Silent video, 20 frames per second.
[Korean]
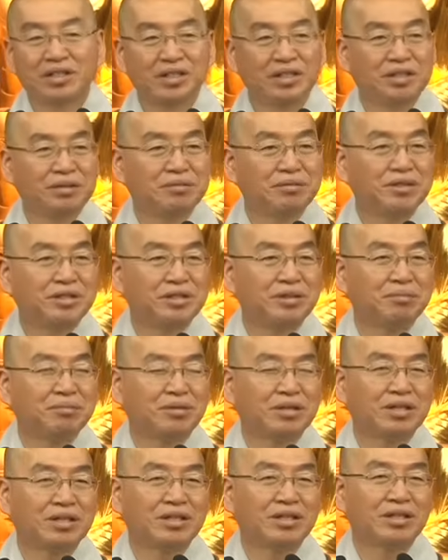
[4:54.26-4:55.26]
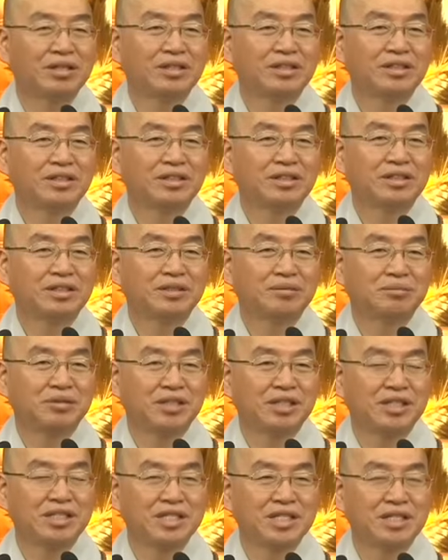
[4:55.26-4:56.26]
여러분들 뭐 지금
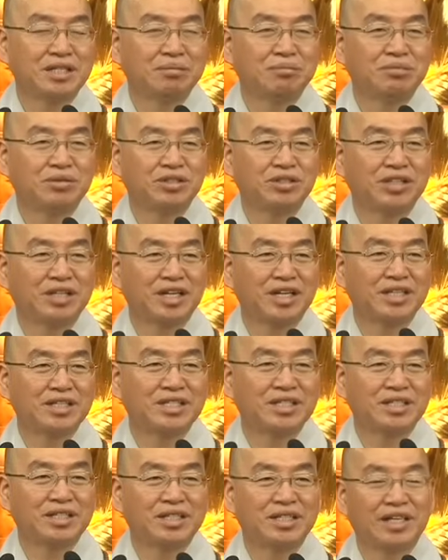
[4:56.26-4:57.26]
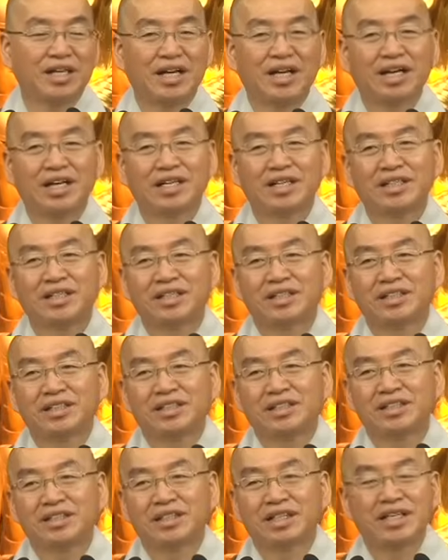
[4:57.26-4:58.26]
연세든 분도 계시는데
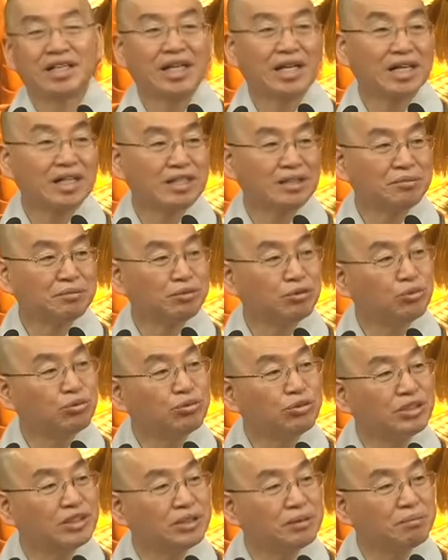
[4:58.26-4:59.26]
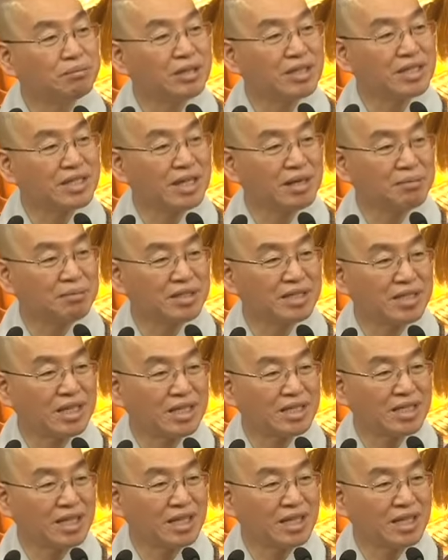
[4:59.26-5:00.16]
옛날 같으면 60만 살면 잘